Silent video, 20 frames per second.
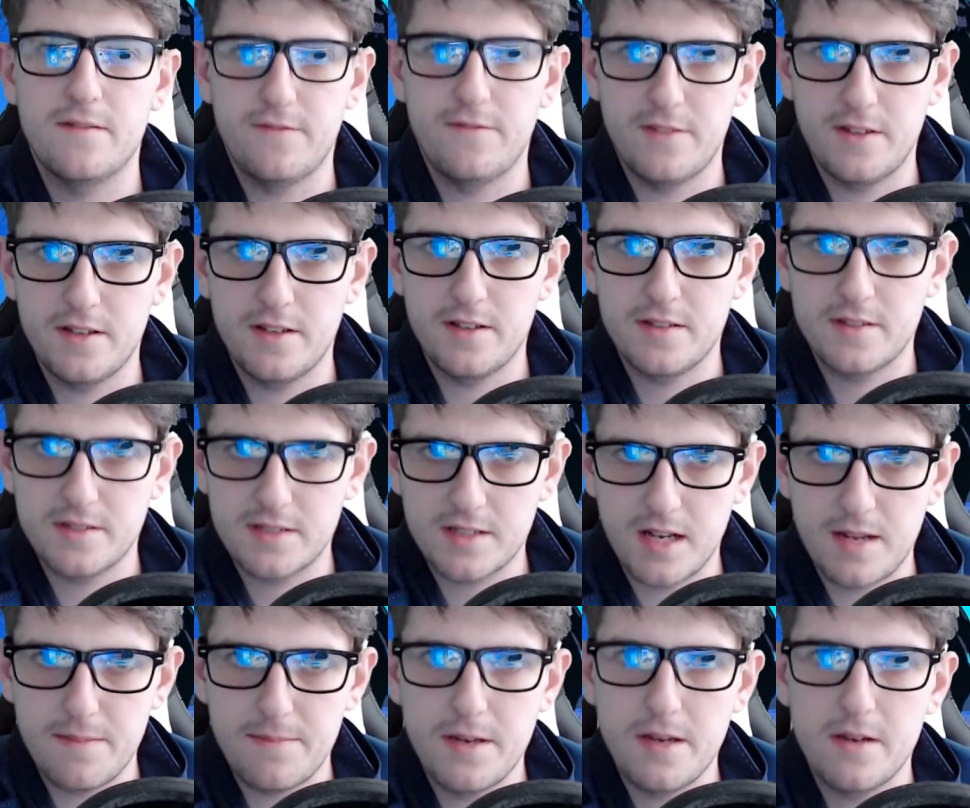w
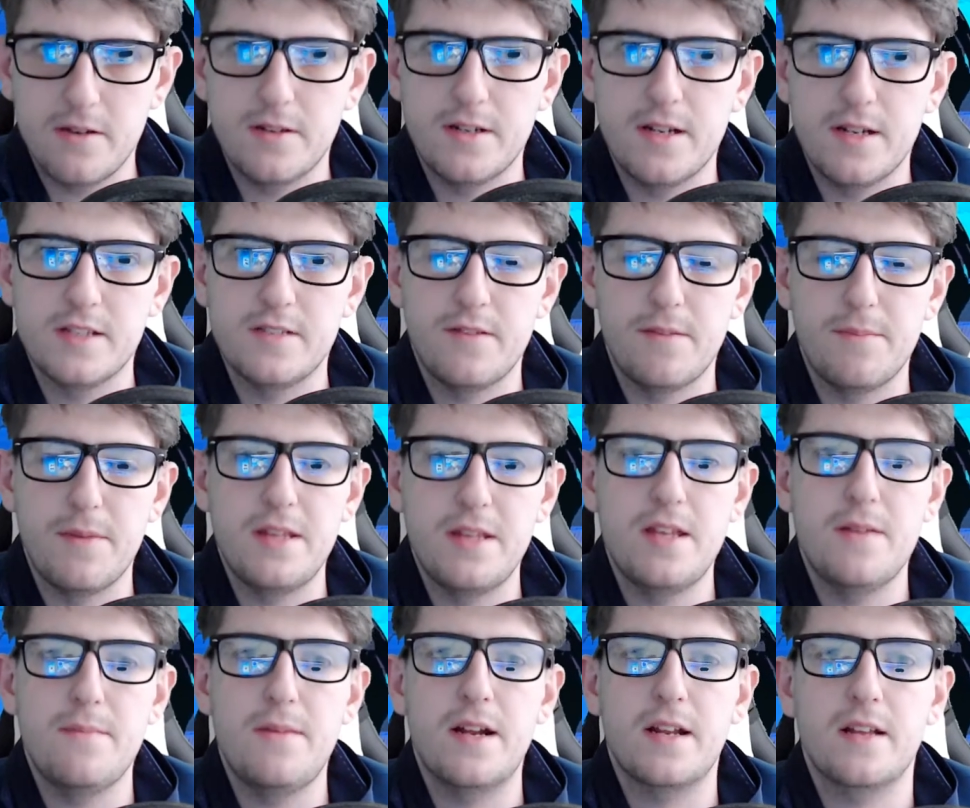sklepie o nazwie
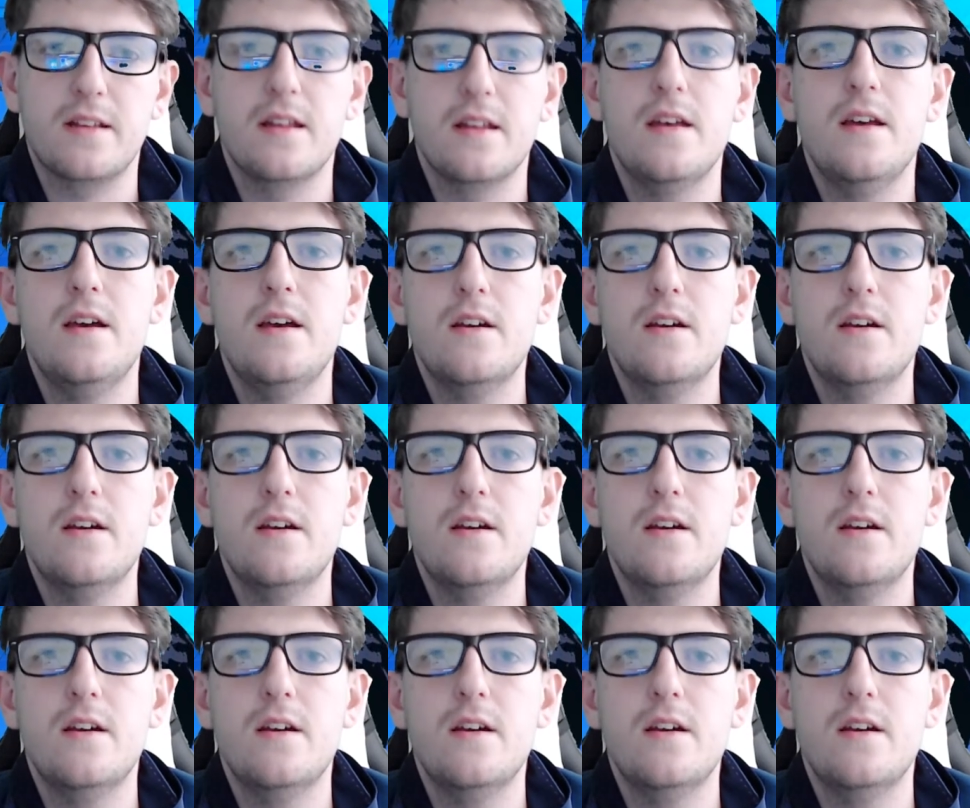Mediamarkt